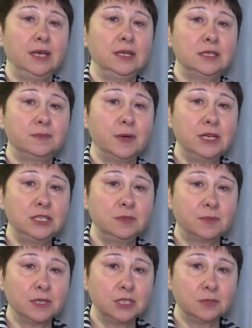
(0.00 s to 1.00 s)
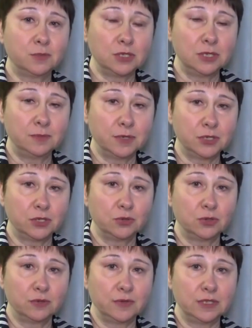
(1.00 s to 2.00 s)
или спаечный процесс после
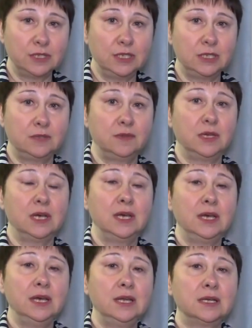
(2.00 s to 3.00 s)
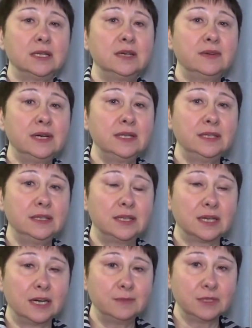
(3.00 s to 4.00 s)
операционного воздействия, или
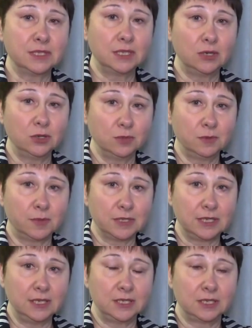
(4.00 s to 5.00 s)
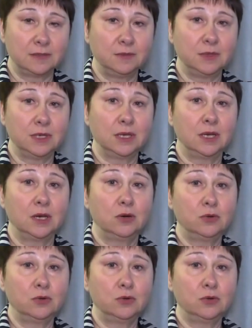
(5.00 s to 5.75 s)
родовая травма с отдаленными последствиями.